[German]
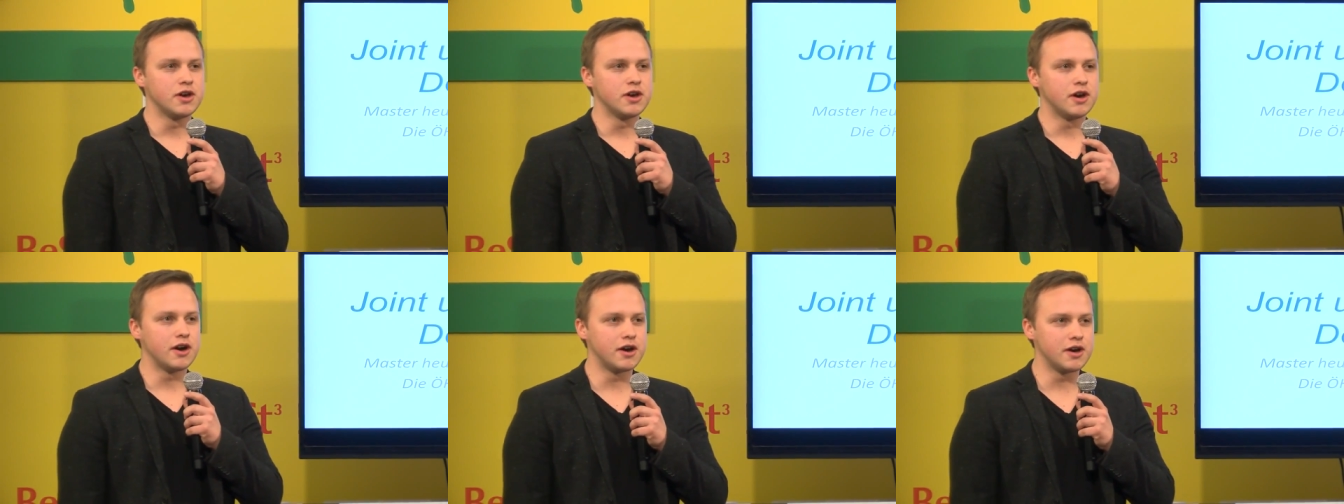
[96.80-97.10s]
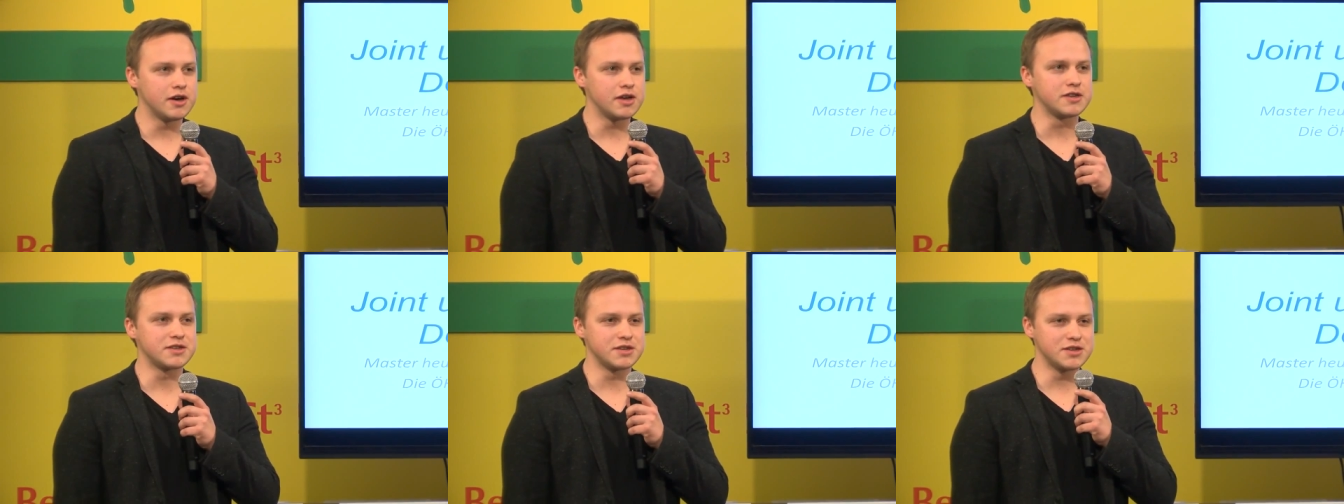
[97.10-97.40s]
Äh,
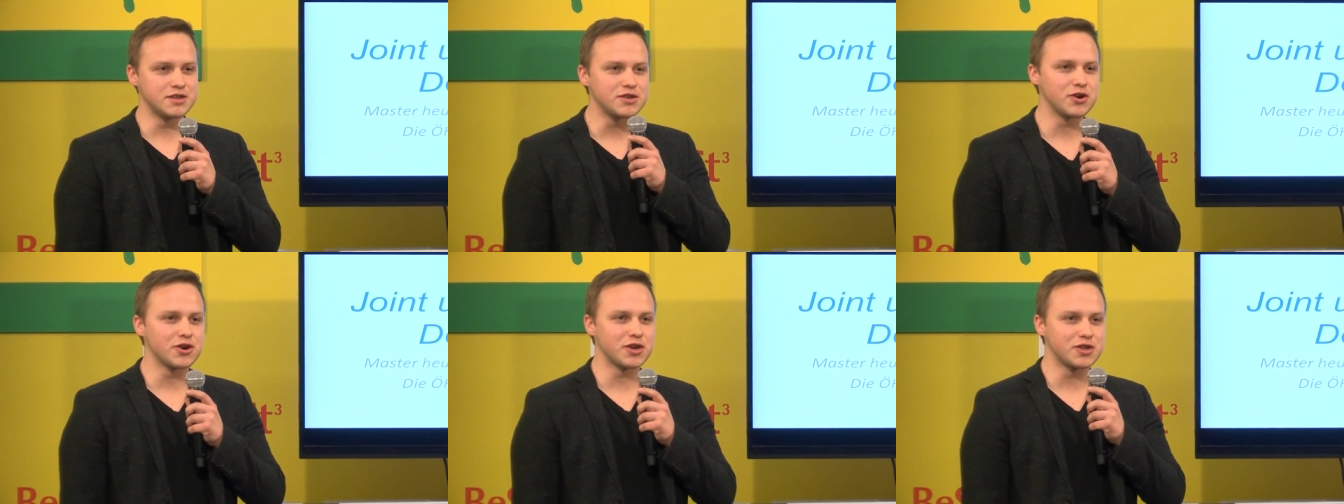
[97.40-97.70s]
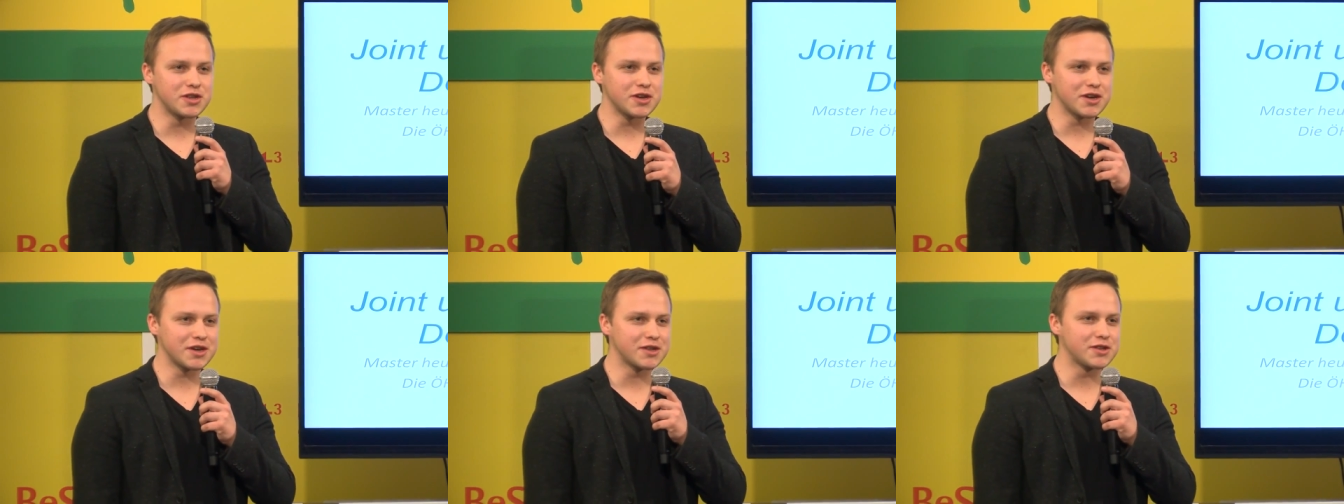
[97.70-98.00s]
es ist auch
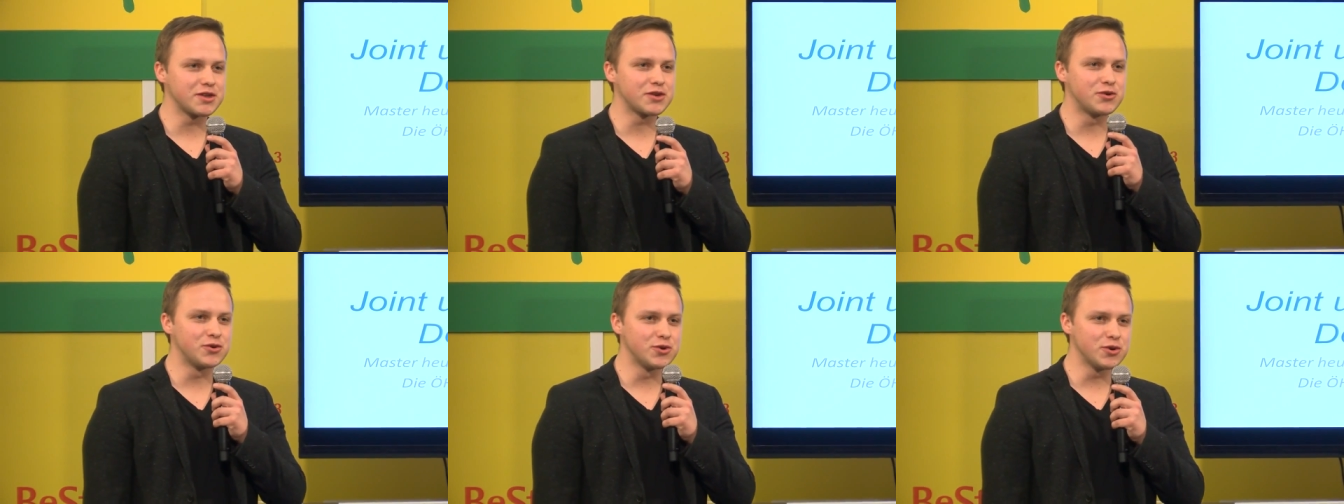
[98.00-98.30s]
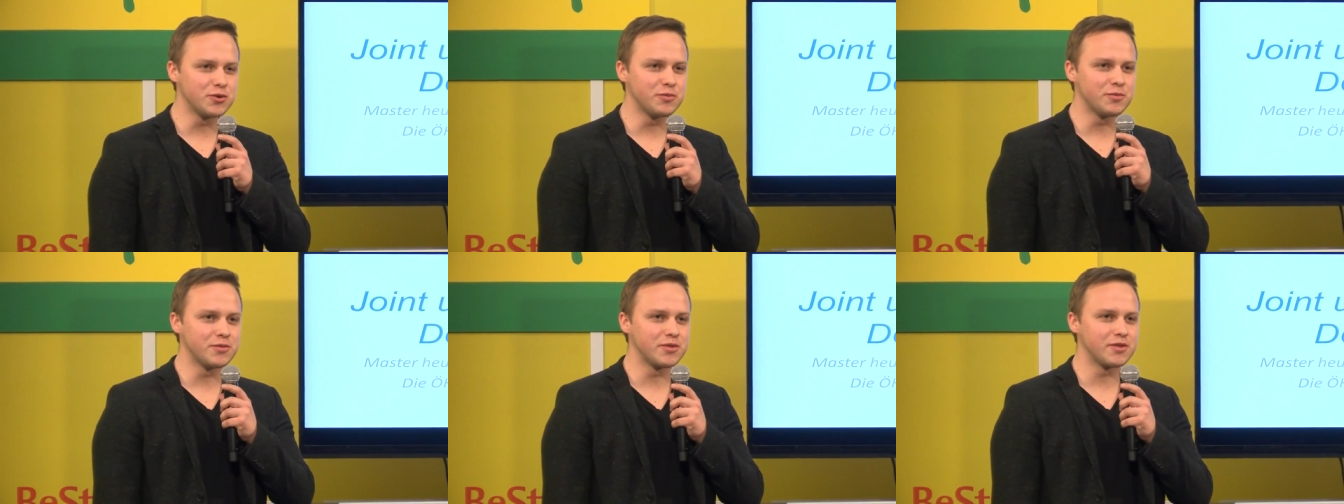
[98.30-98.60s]
richtig, richtig cool,
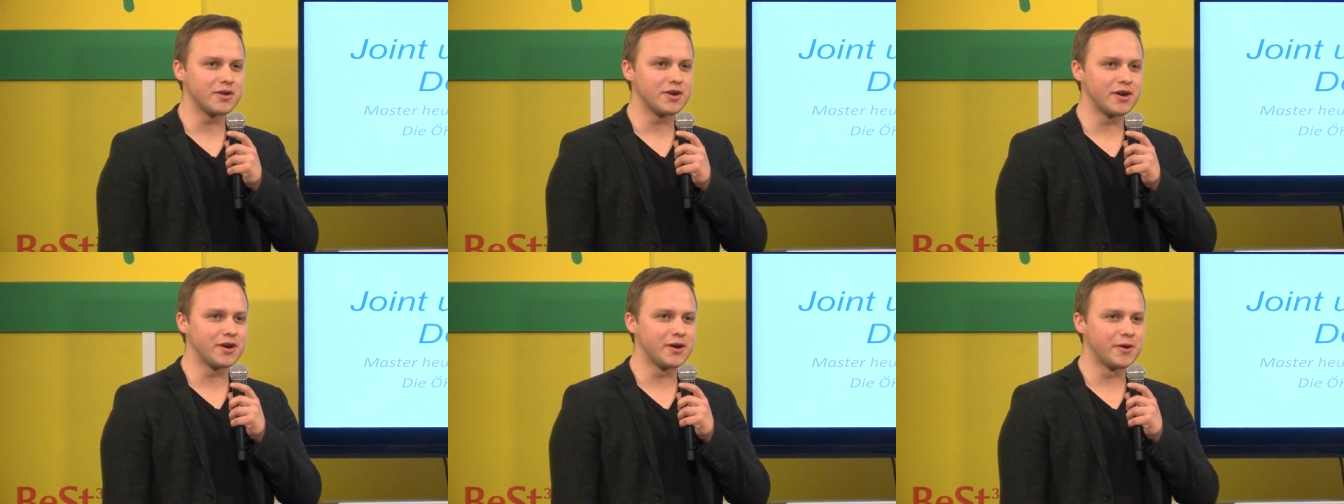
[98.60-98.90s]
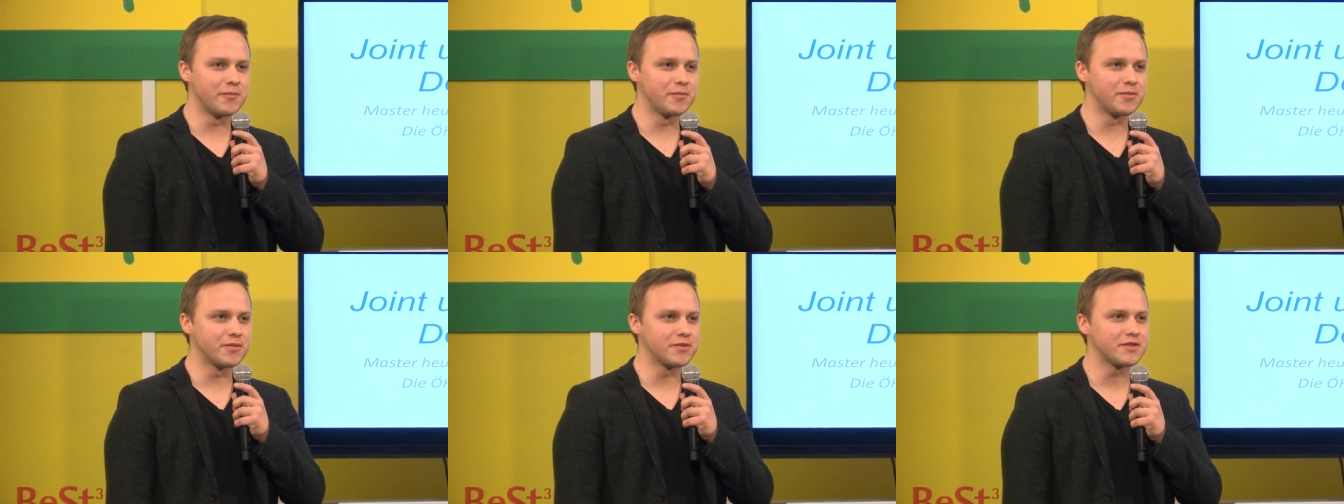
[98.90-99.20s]

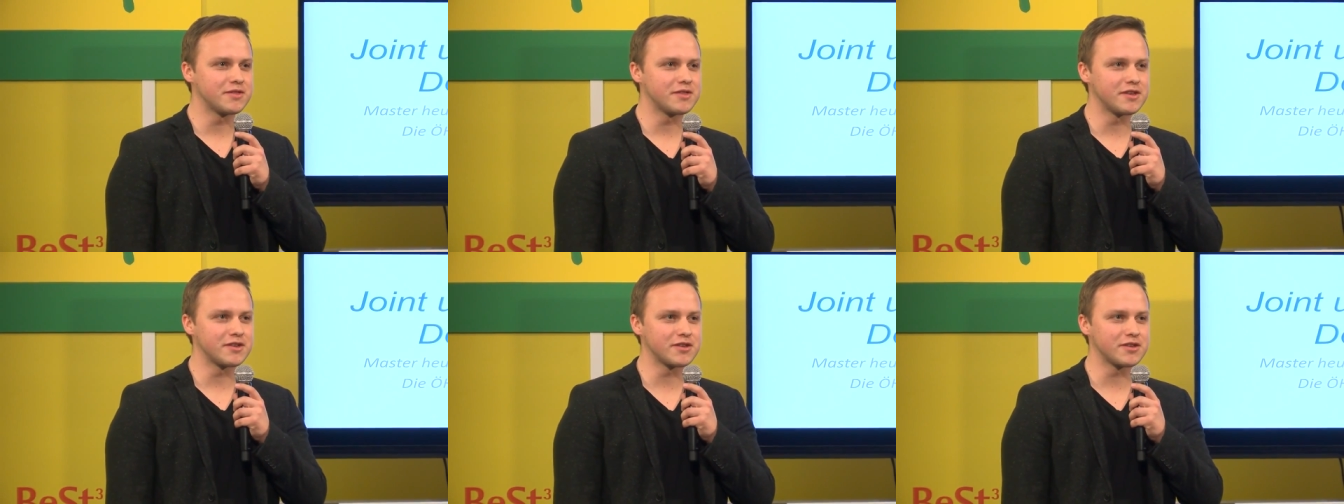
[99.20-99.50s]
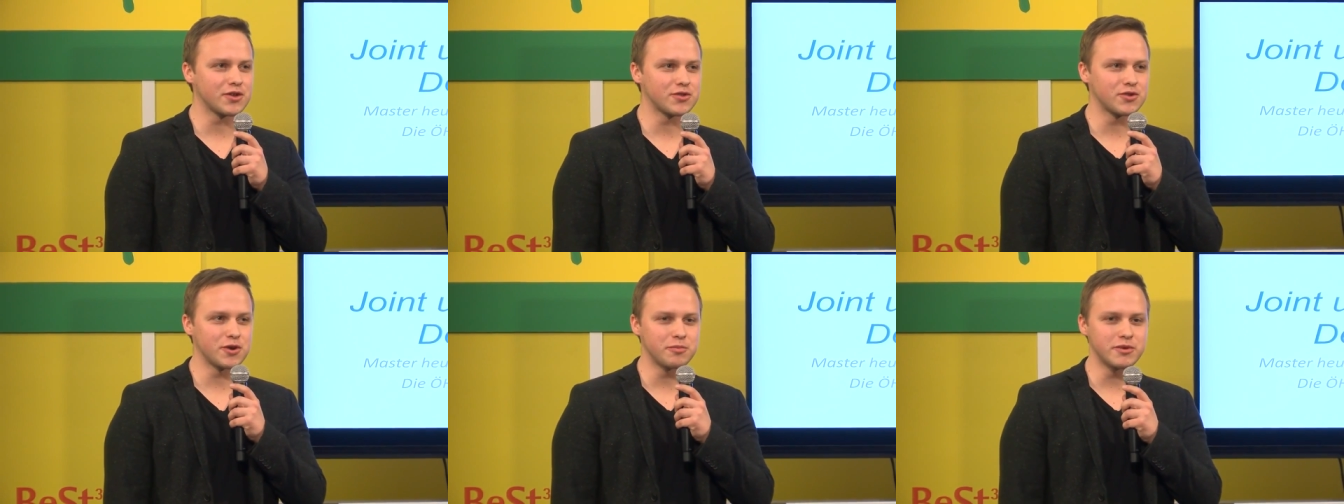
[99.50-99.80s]
ähm, dass ich
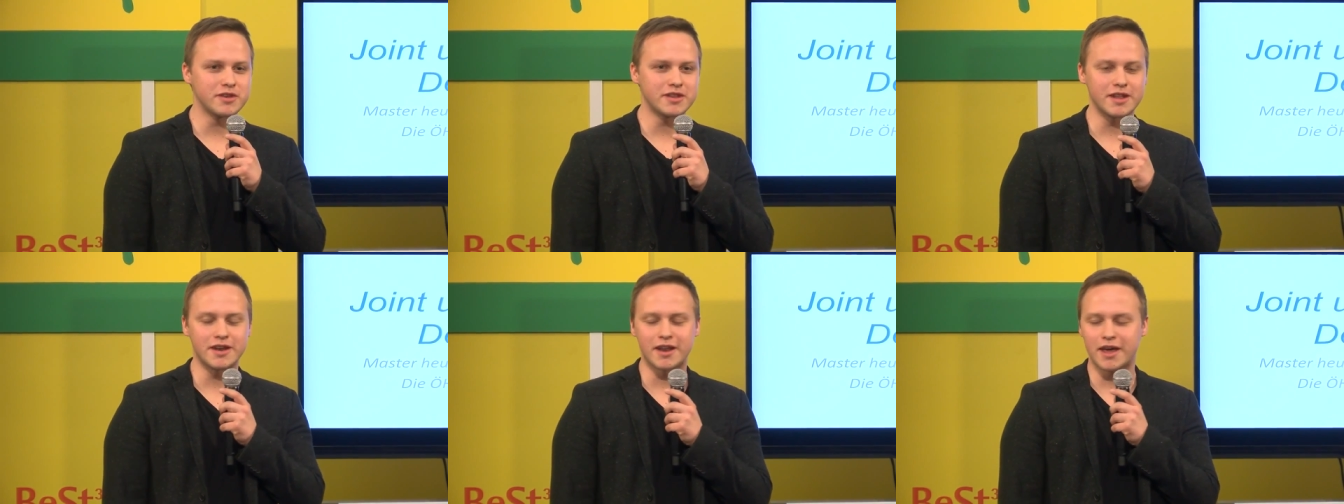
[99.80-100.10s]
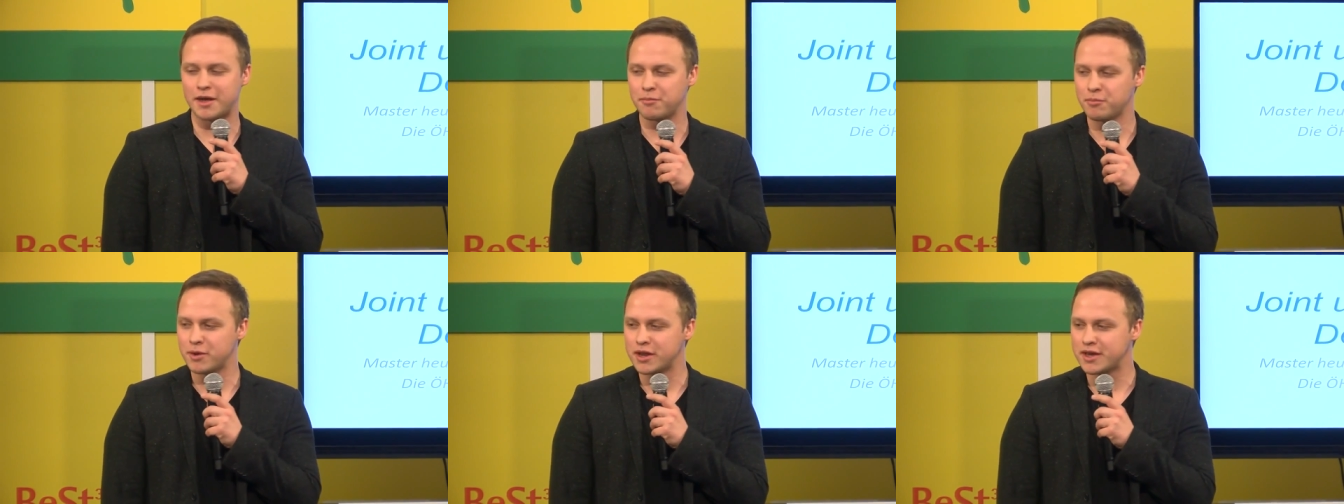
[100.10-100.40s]
euch da ein bisschen einen
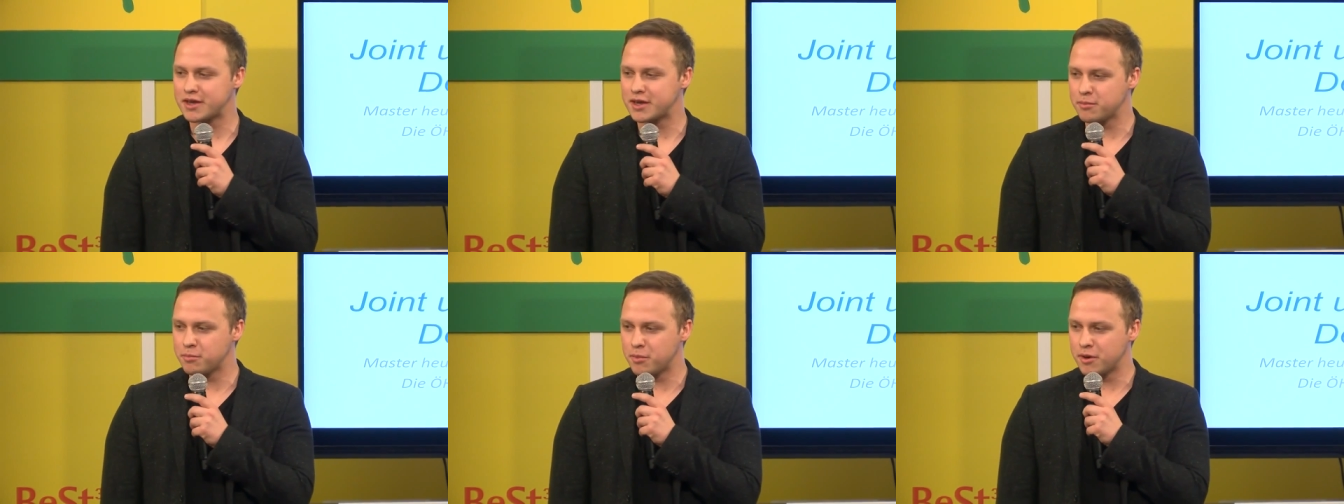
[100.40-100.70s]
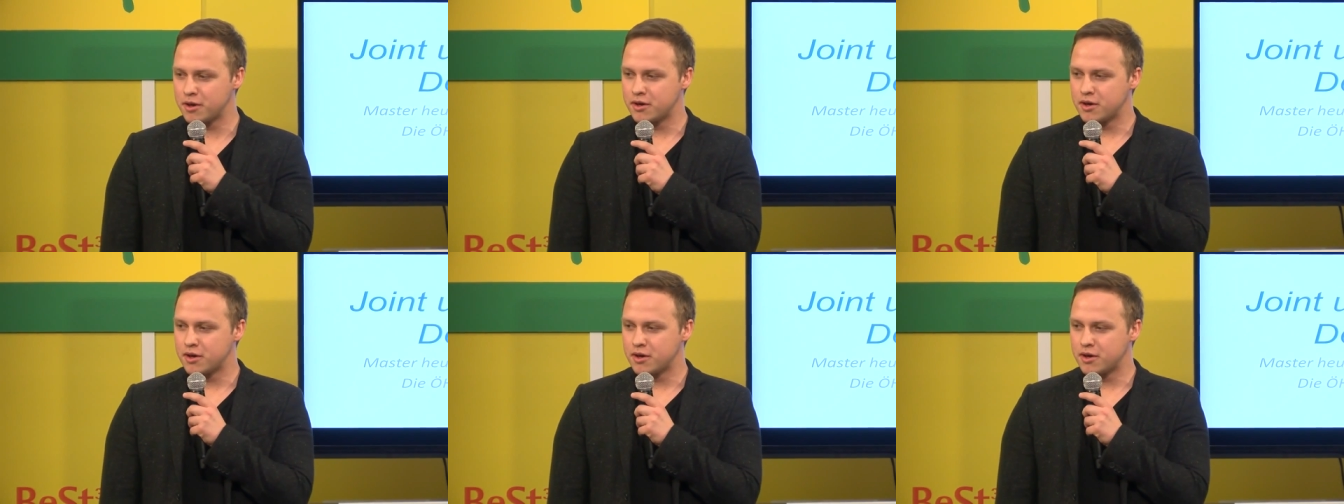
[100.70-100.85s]
Einblick gebe.